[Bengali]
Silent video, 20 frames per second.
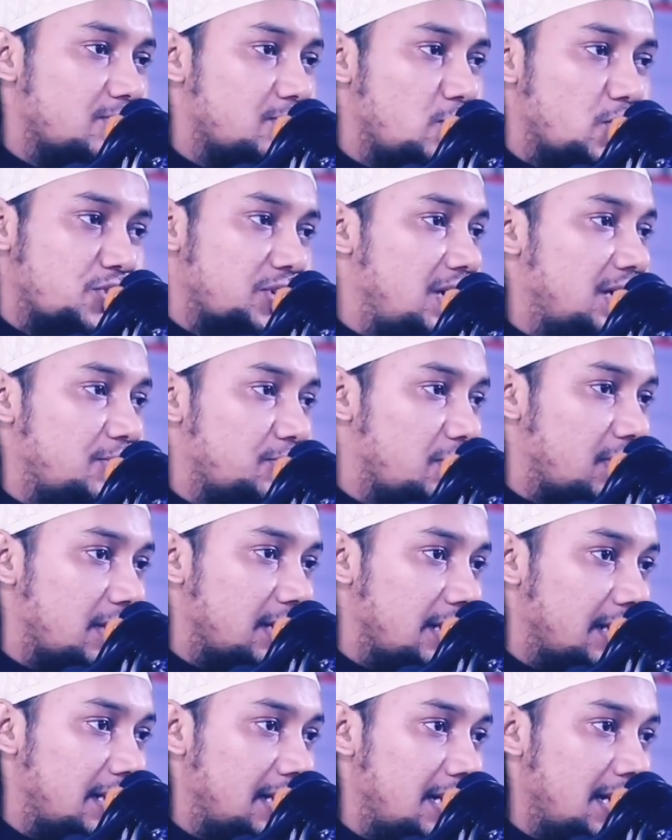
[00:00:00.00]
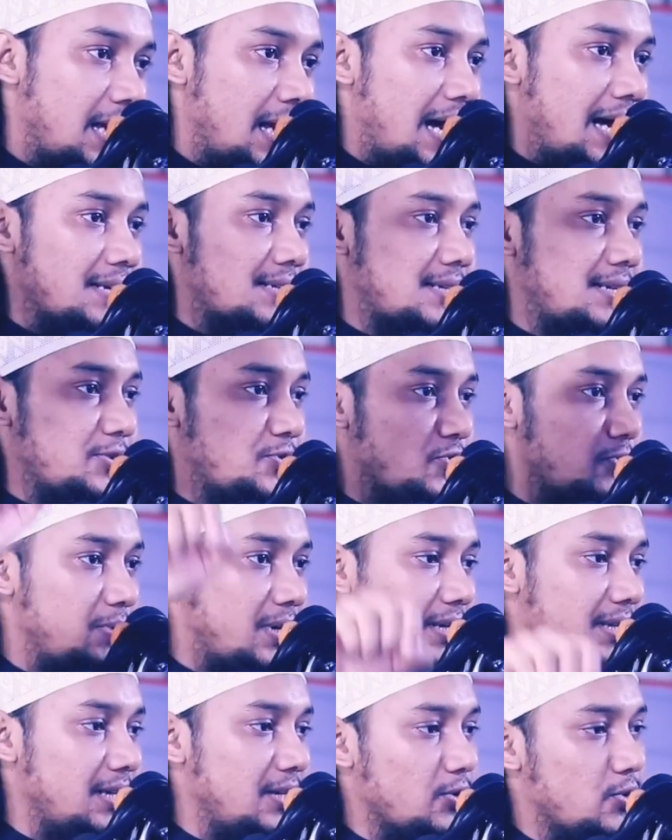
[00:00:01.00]
কষায়ের দোকানে আজকে
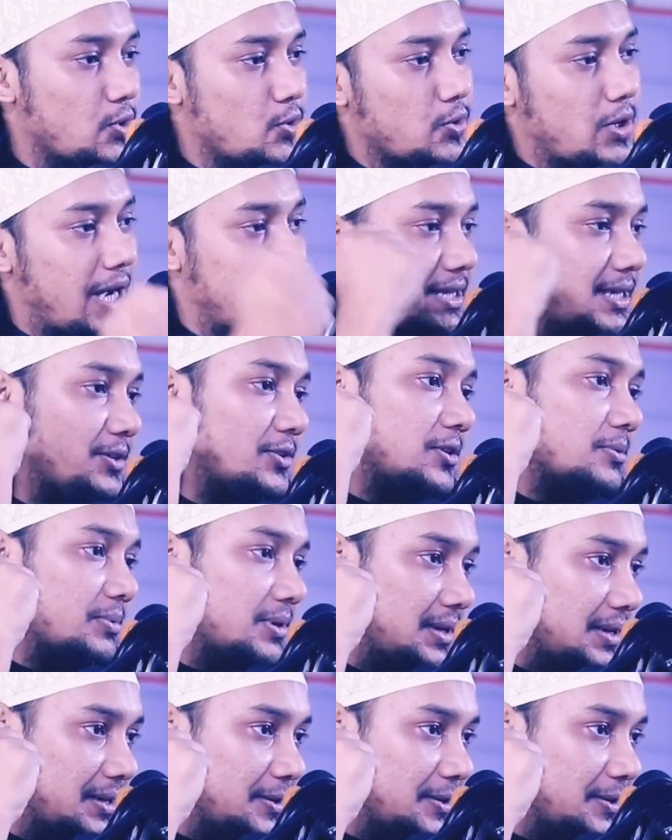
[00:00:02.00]
জুমার দিন গরু খাইতেই হবে